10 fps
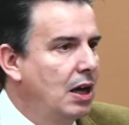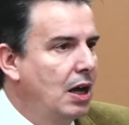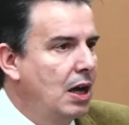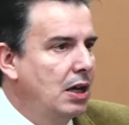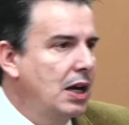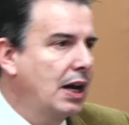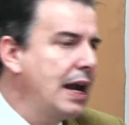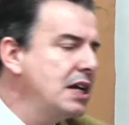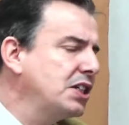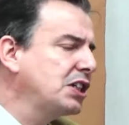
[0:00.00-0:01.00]
Y en
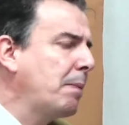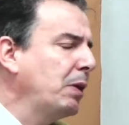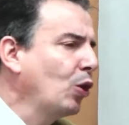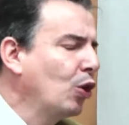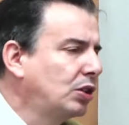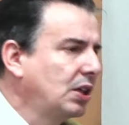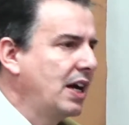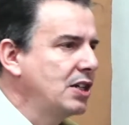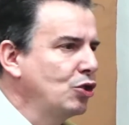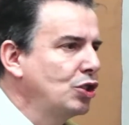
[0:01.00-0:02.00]
Génesis capítulo 3
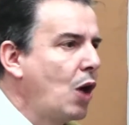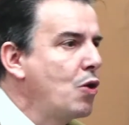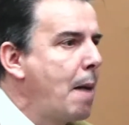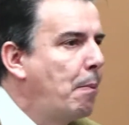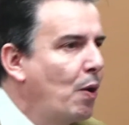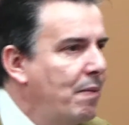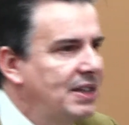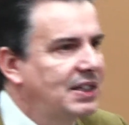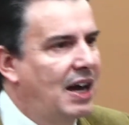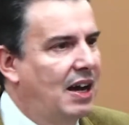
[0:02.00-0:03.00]
nos da una
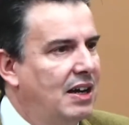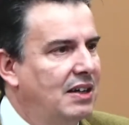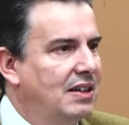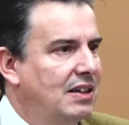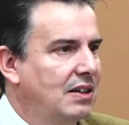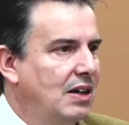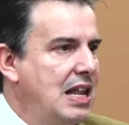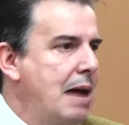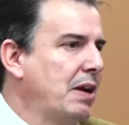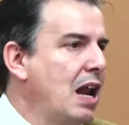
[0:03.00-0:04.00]
promesa. Le
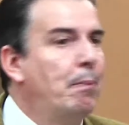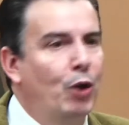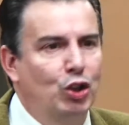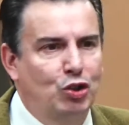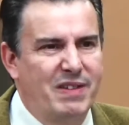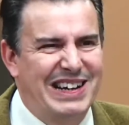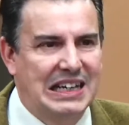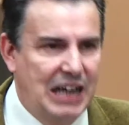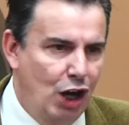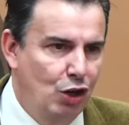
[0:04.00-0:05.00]
llaman el
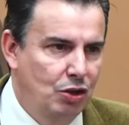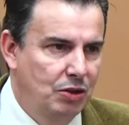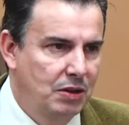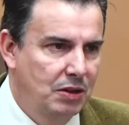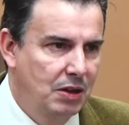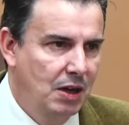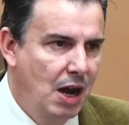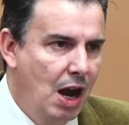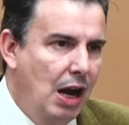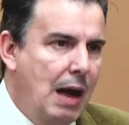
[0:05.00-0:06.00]
protoevangelio.
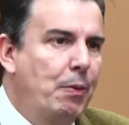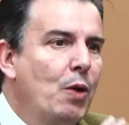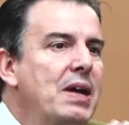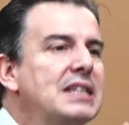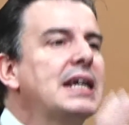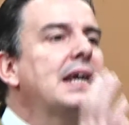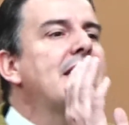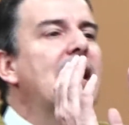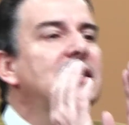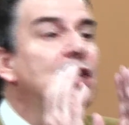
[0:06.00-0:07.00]
La promesa que de
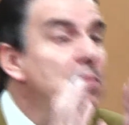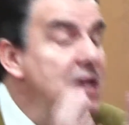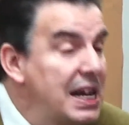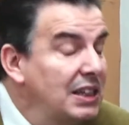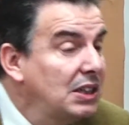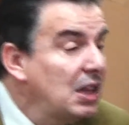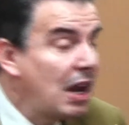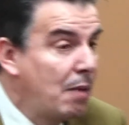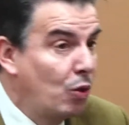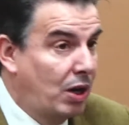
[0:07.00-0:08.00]
la simiente de la
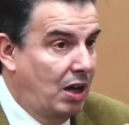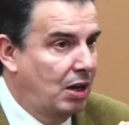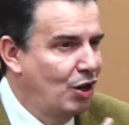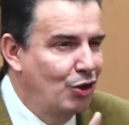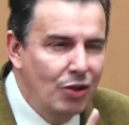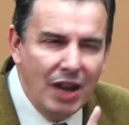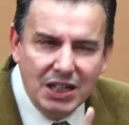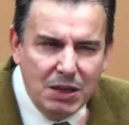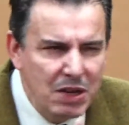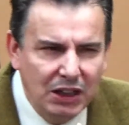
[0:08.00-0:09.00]
mujer, no de la
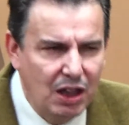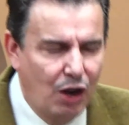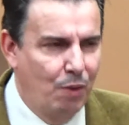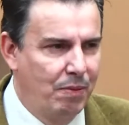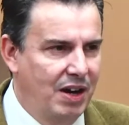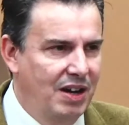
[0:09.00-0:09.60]
simiente del hombre,